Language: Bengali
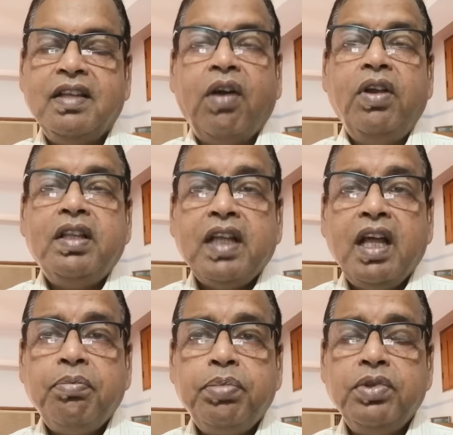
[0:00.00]
তাহলে
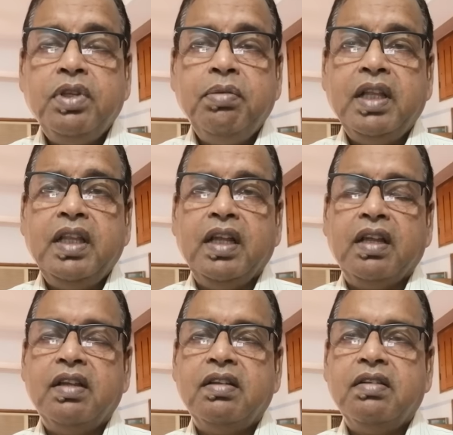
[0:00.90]
তার প্রতিবাদে
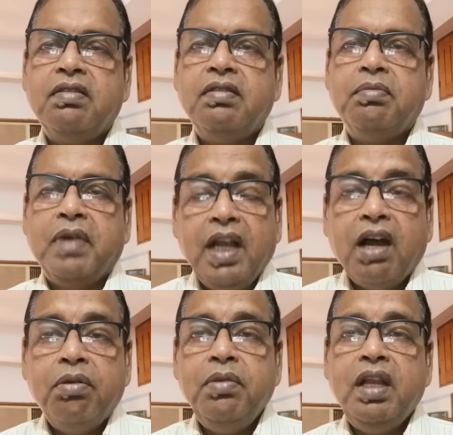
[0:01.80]
মানে
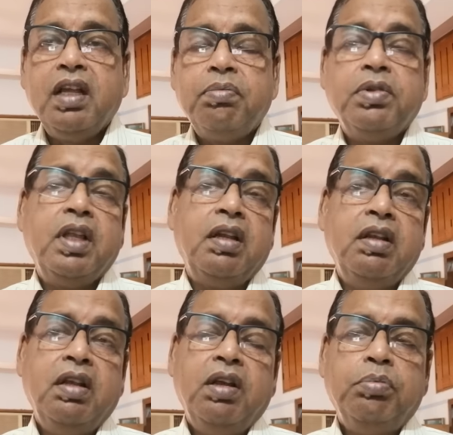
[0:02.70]
আওয়ামী লীগের প্রধান
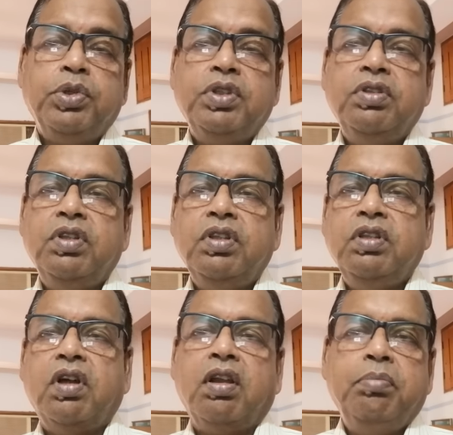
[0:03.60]

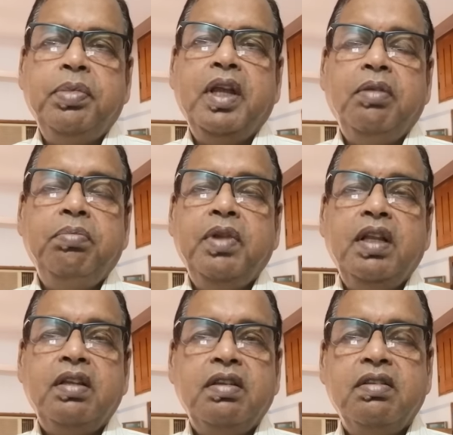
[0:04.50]
প্রতিদ্বন্দ্বী দল
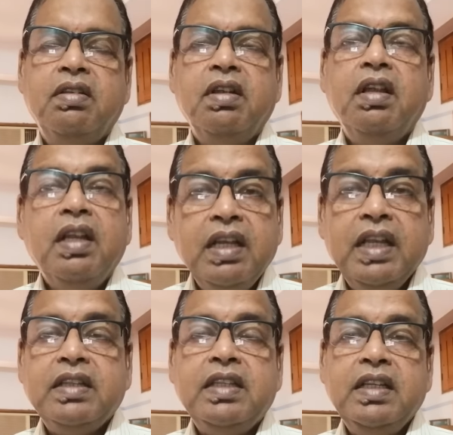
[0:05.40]
বিএনপির
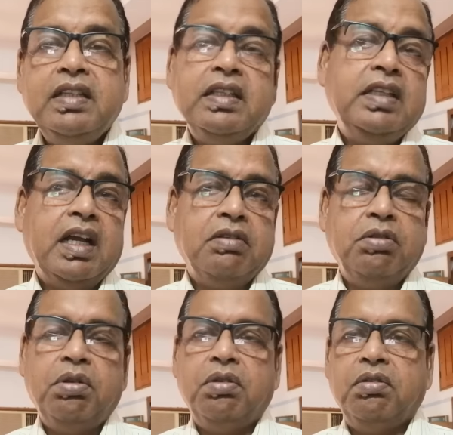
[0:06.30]
নেতৃত্বে যে
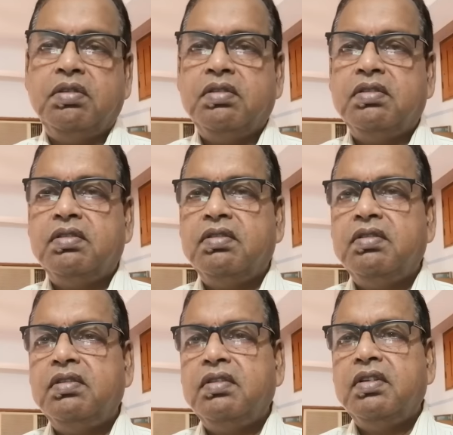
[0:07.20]
আন্দোলন
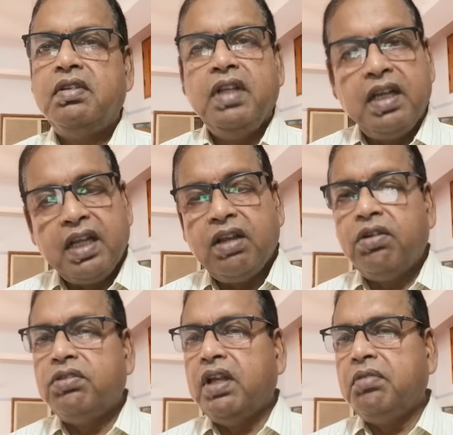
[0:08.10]
যেটাকে
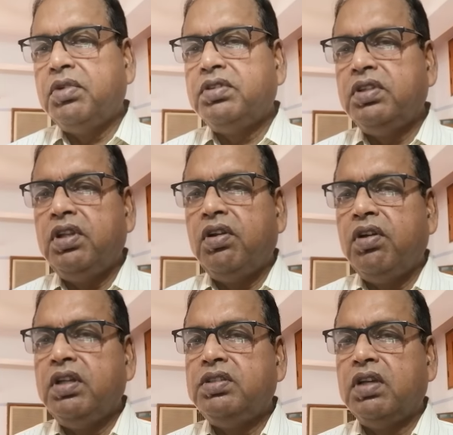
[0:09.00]
গত এক বছর ধরে
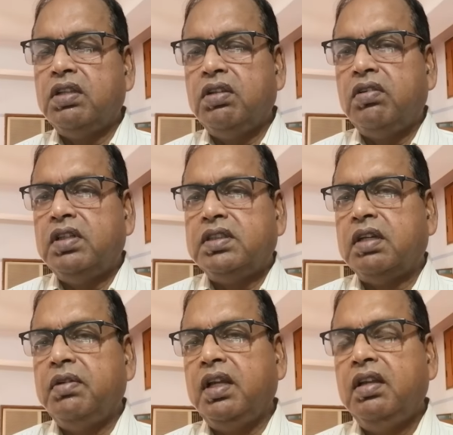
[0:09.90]
অহিংস আন্দোলন
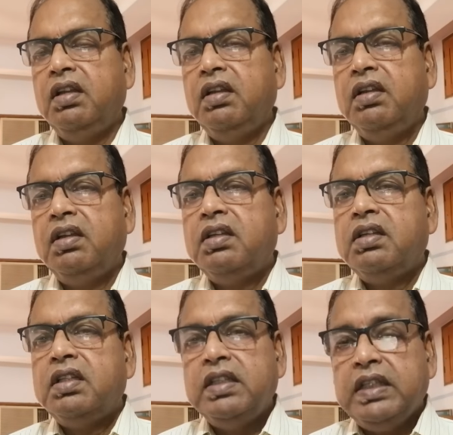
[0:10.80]
হিসাবে
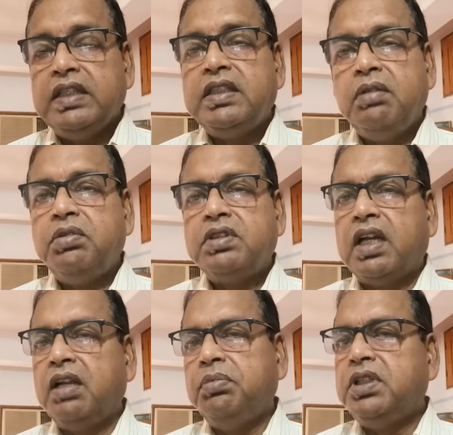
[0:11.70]
দেশে এবং
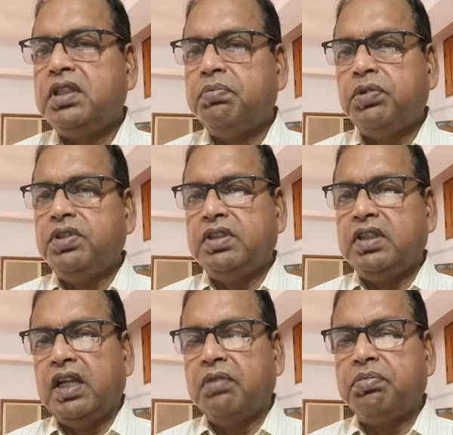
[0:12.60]
সারা বিশ্বে পরিচিতি